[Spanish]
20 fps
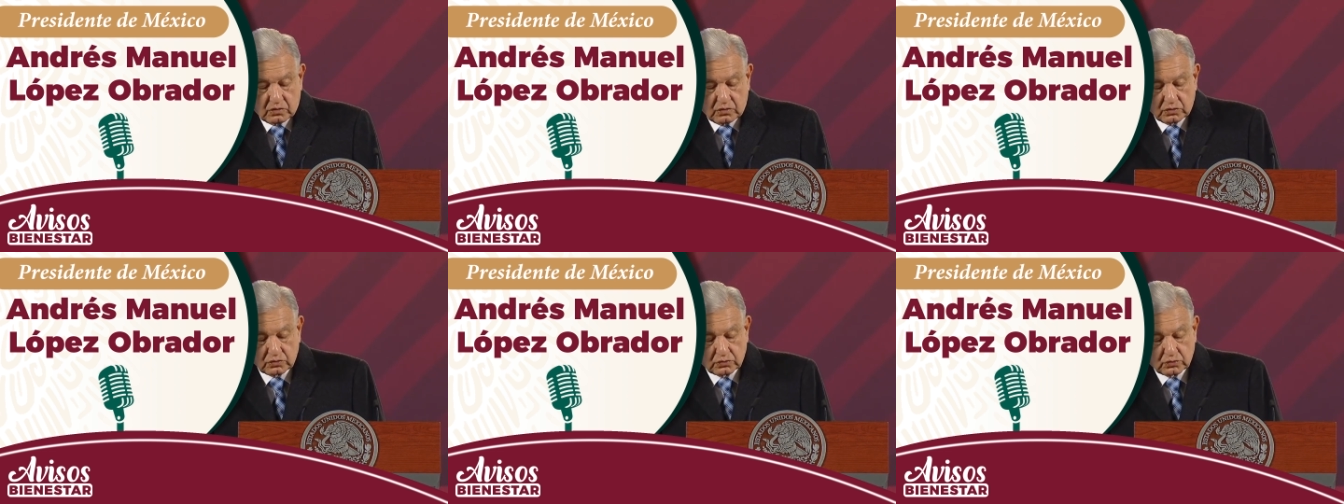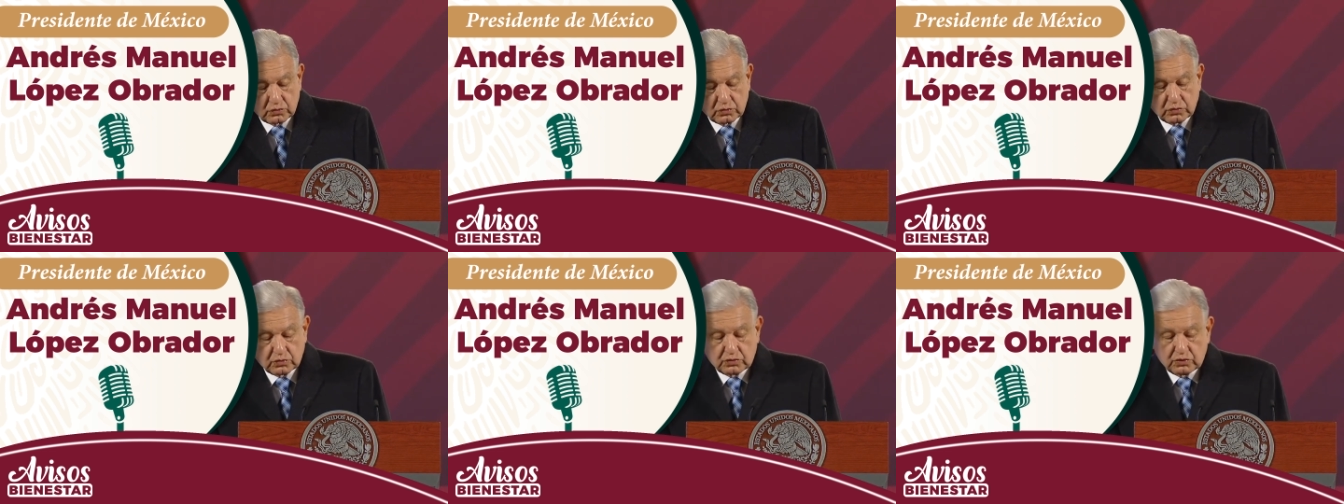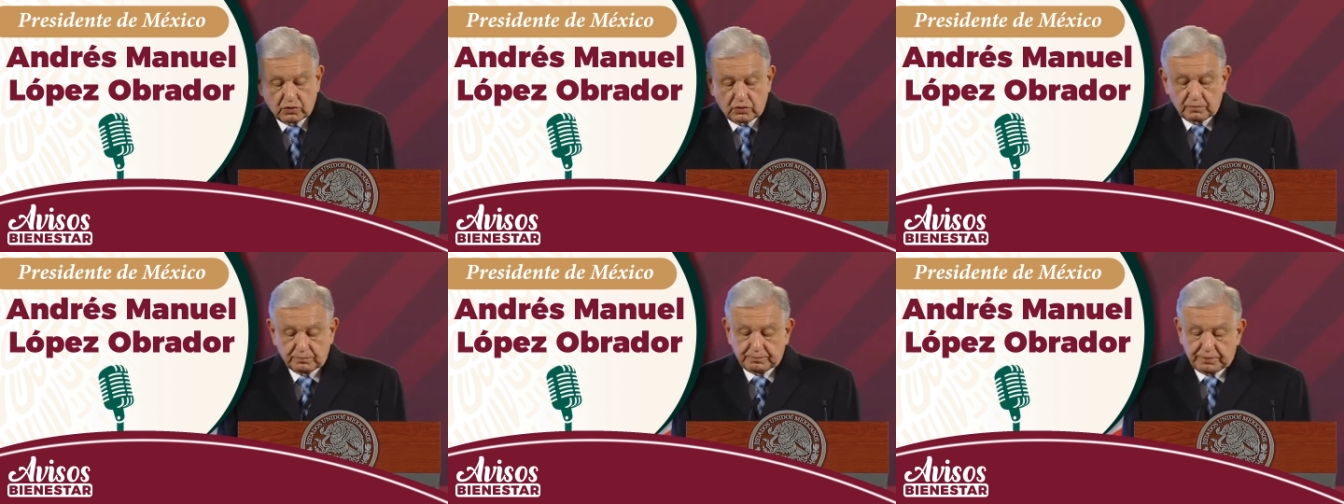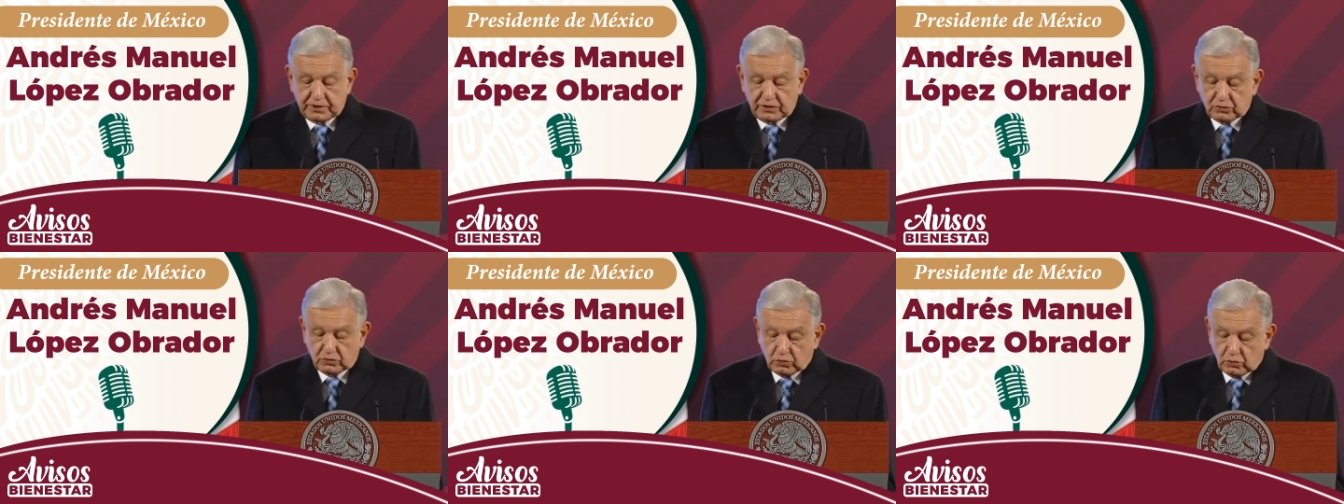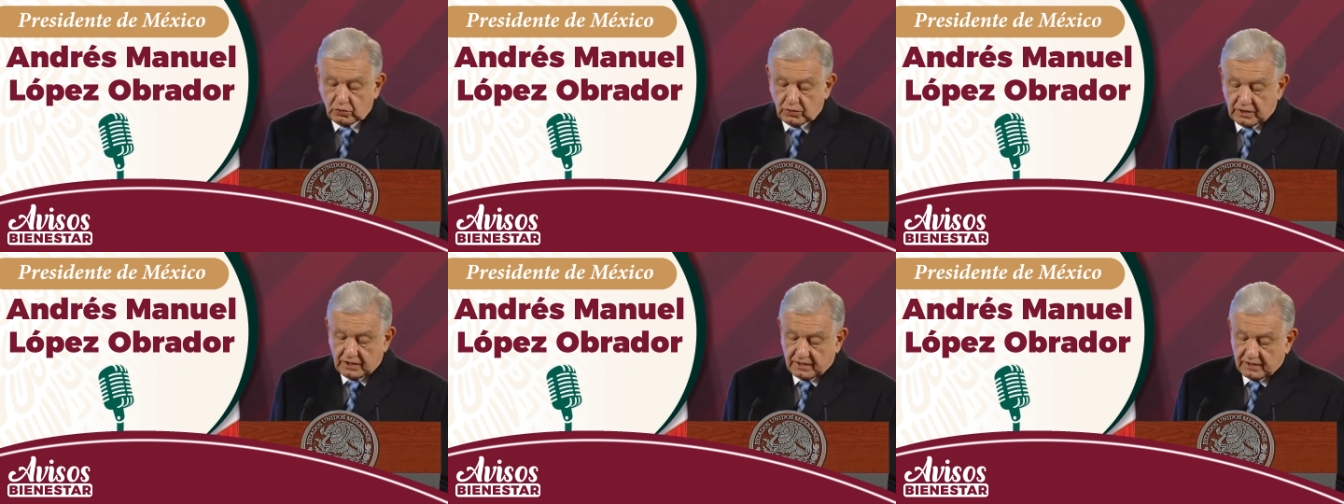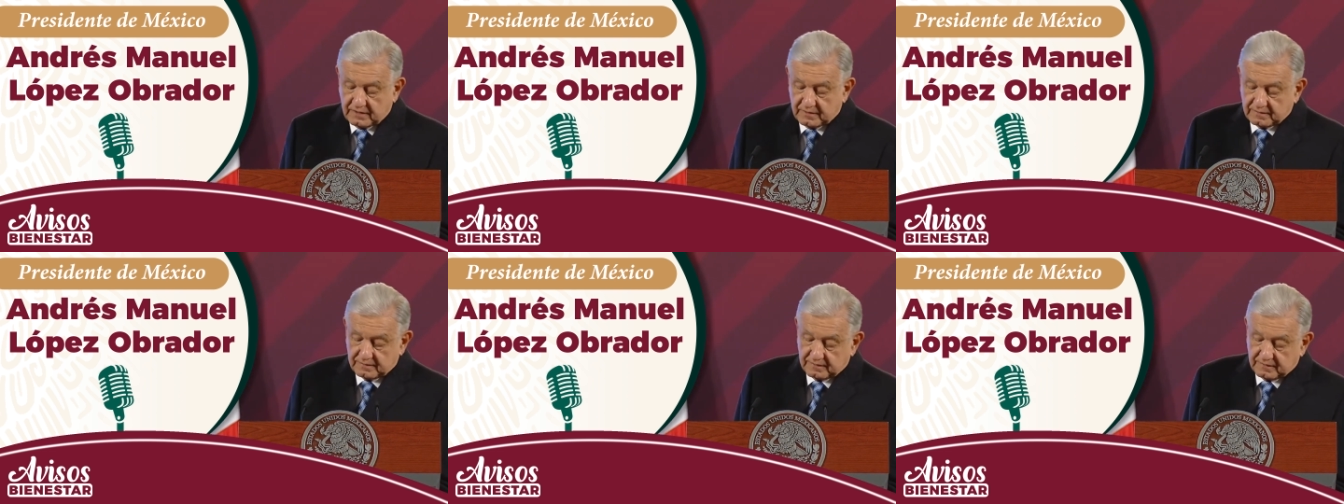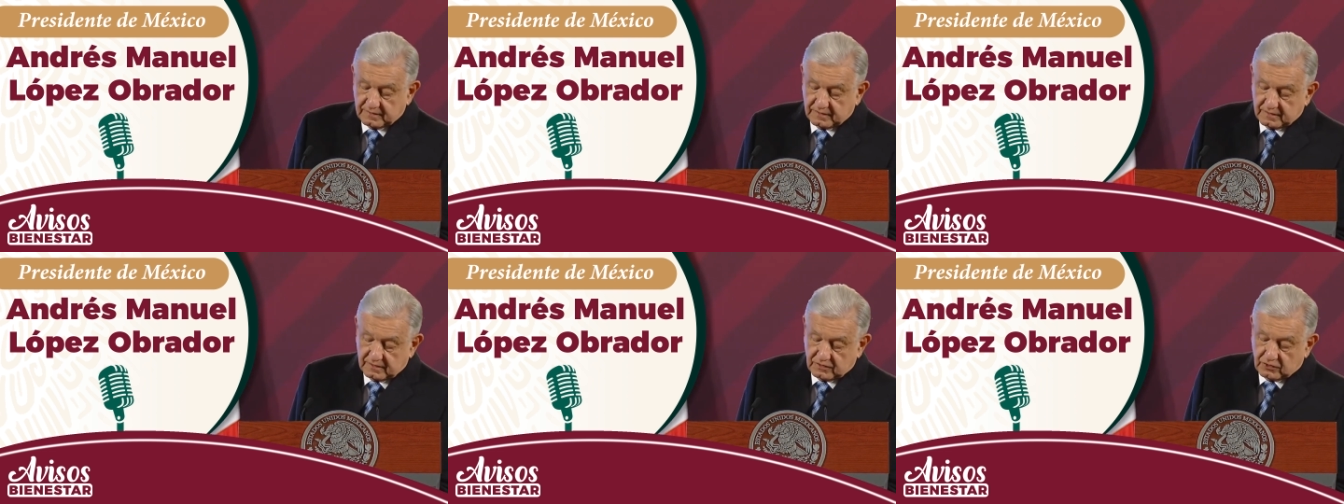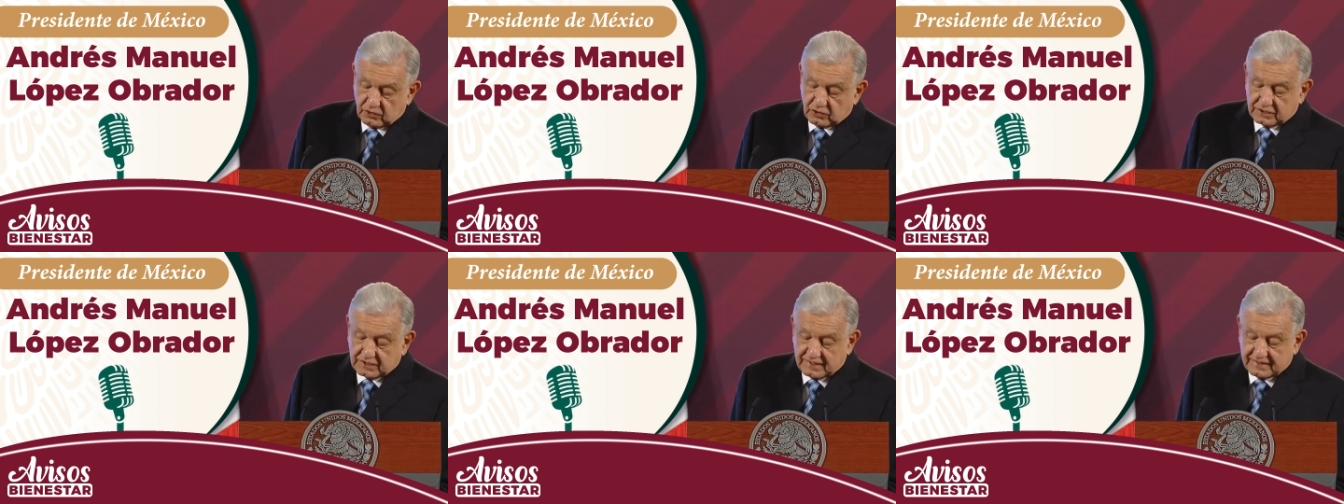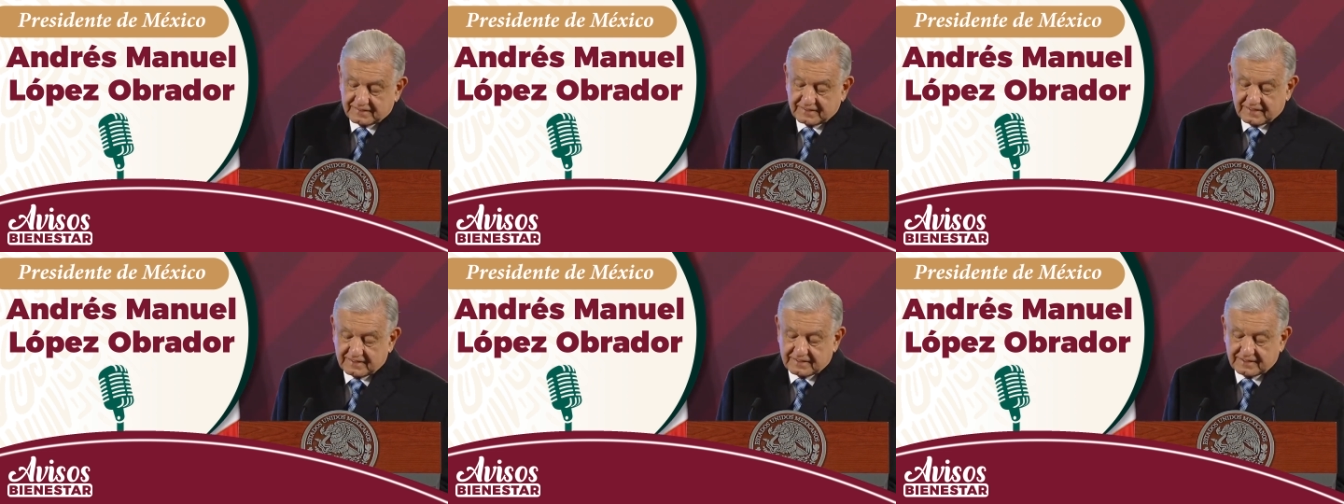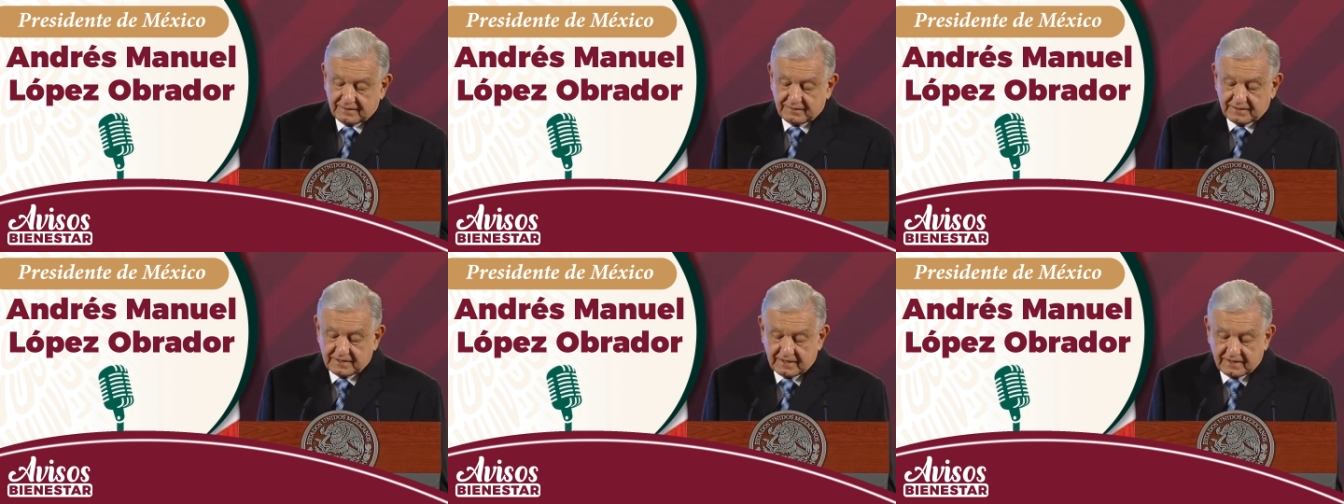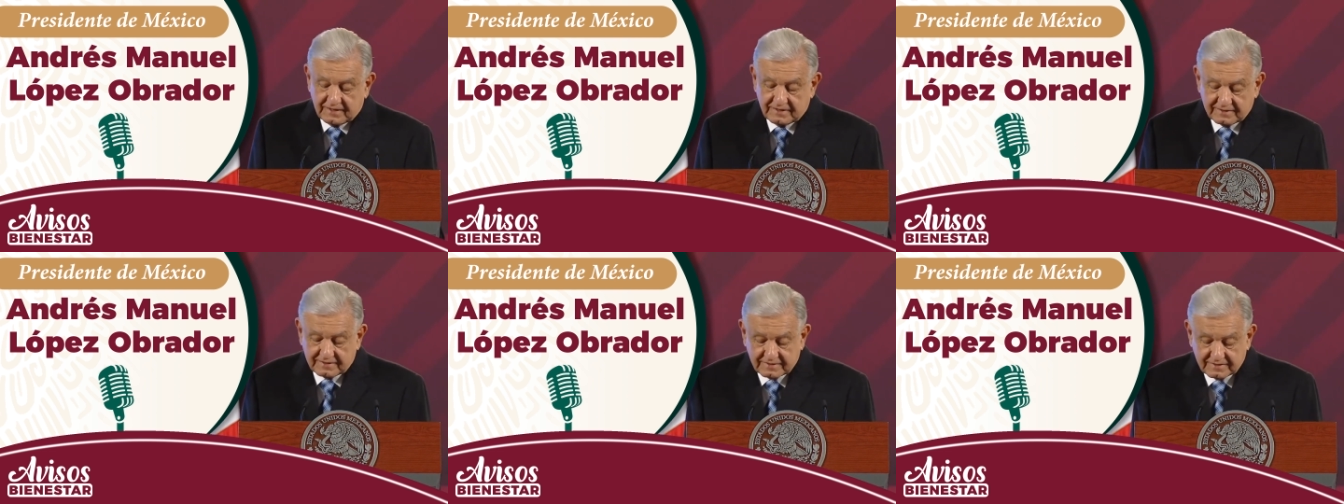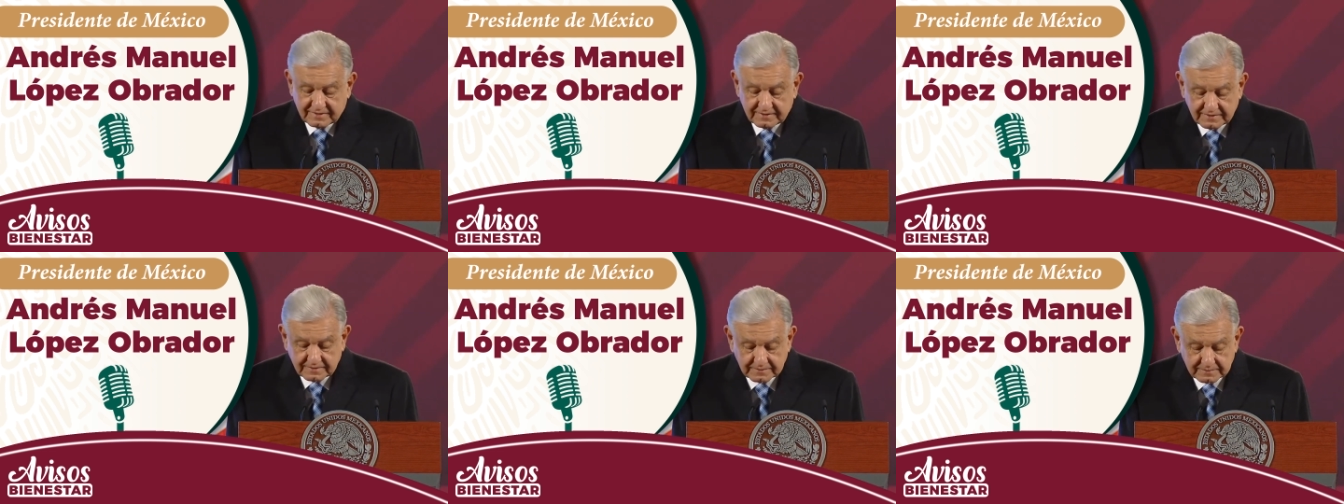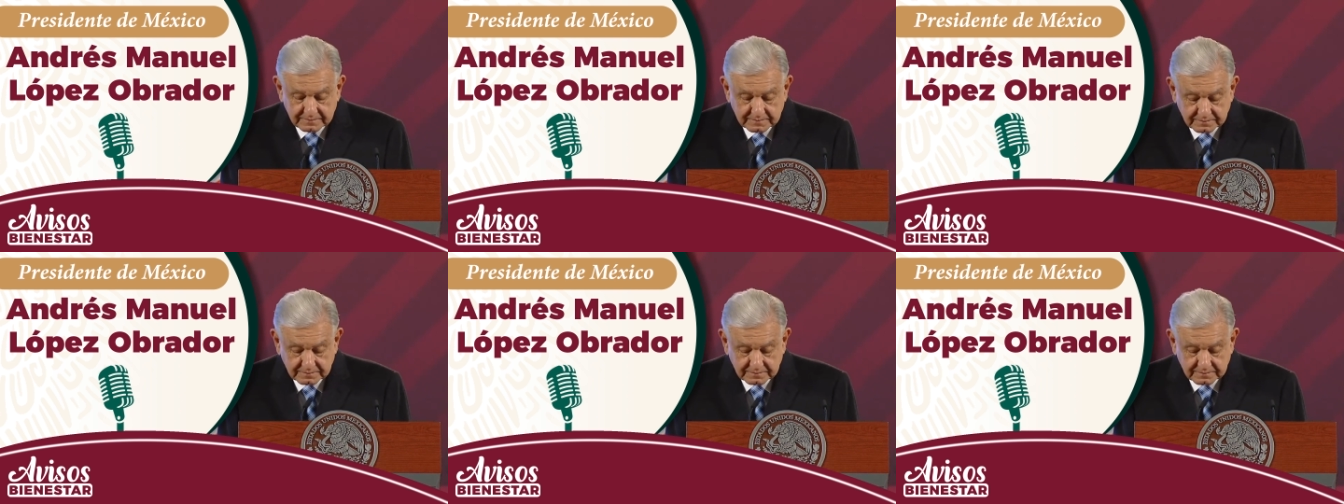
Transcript: construcción, pintura y otras actividades